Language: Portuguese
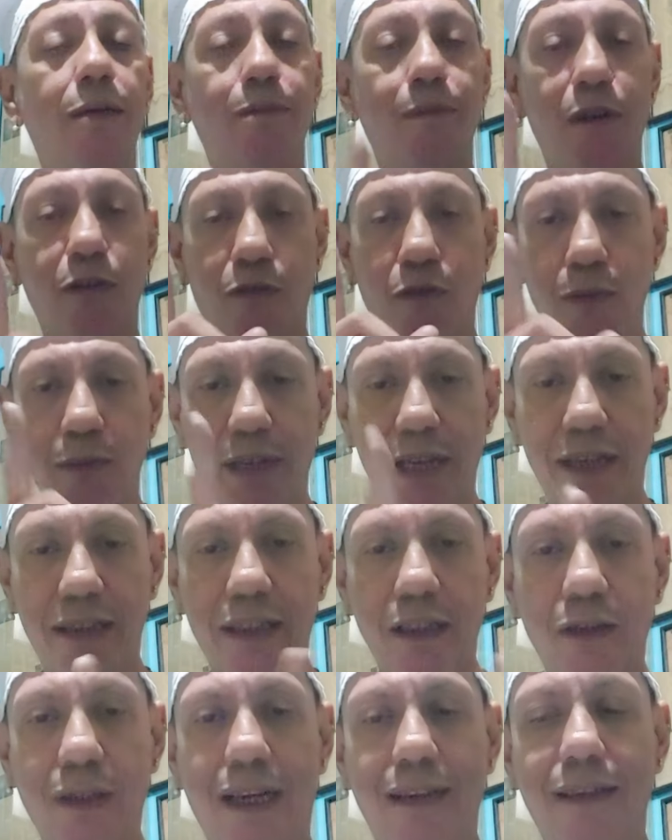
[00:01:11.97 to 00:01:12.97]
Mas o Fluminense
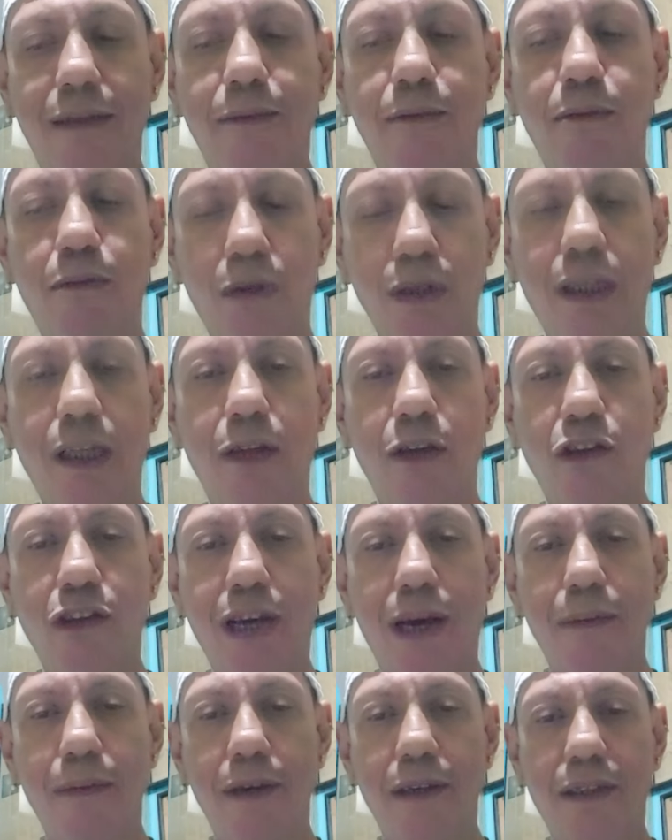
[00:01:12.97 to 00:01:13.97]
deu tá trazendo muita dor de
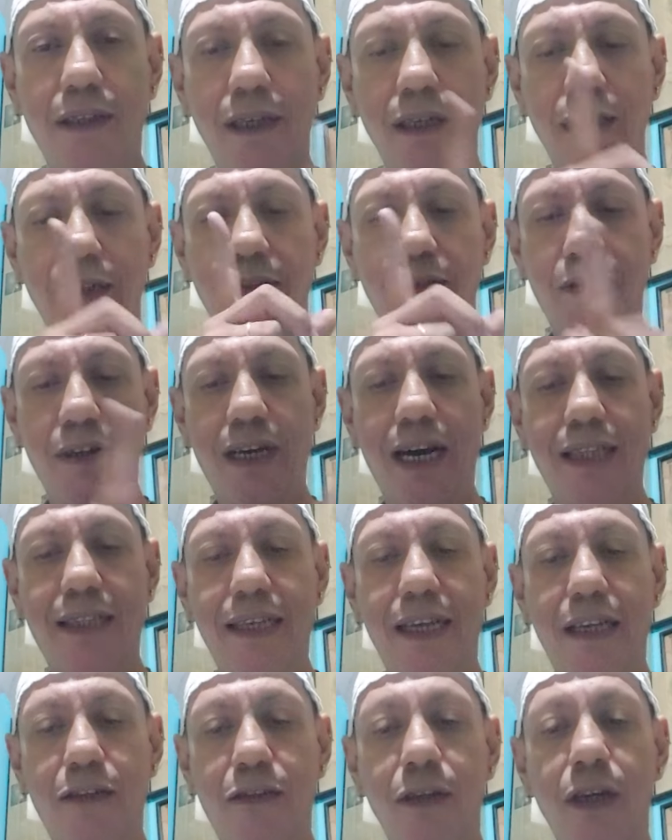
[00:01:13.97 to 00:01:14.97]
cabeça, hein? Fica
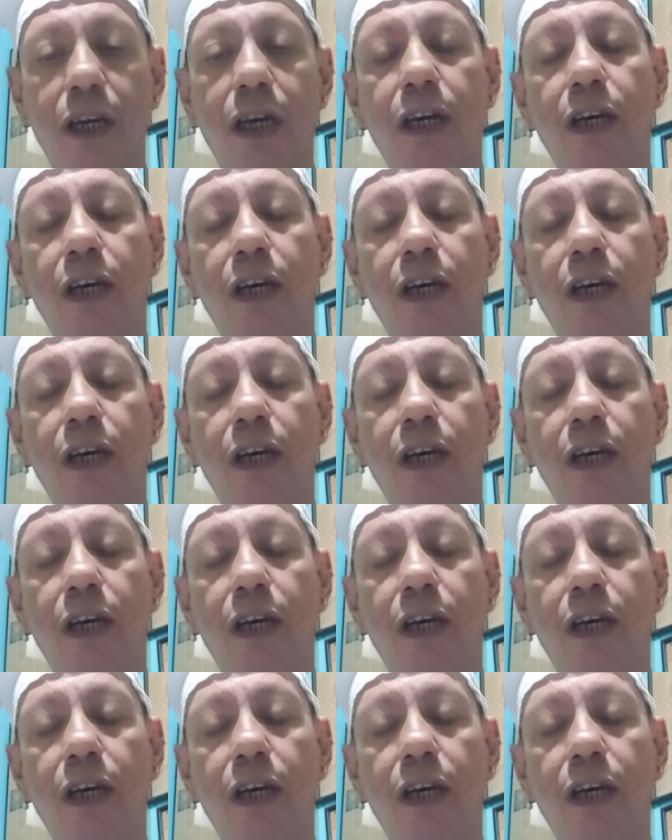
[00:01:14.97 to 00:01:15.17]
atento.